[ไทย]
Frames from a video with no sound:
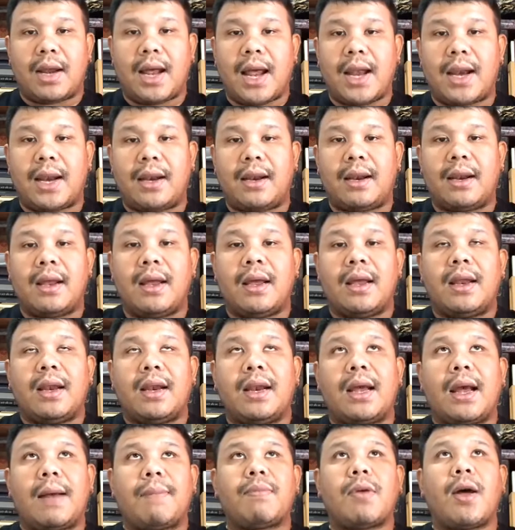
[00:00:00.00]
ท่าน
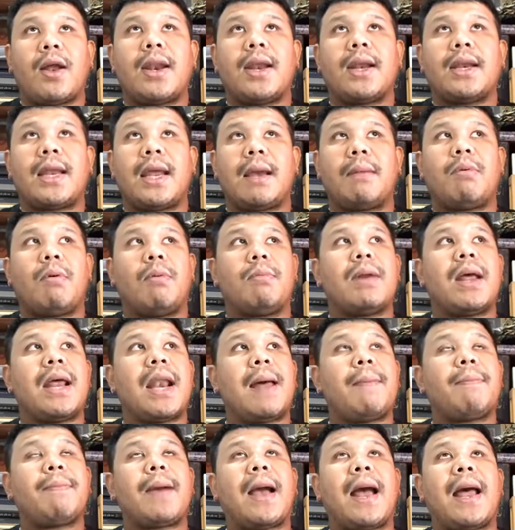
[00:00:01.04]
นะครับ ตอนเด็ก ๆผมได้
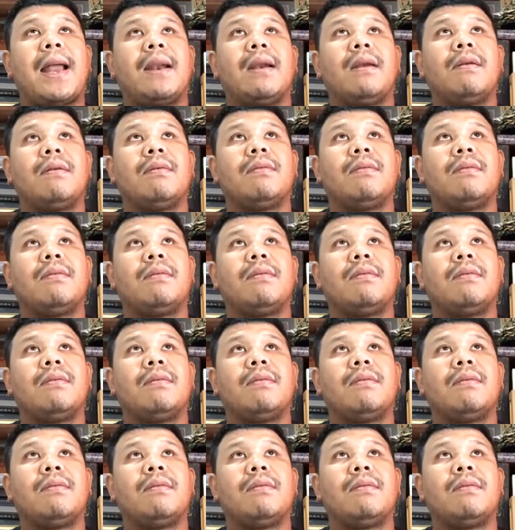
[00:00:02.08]
รับการ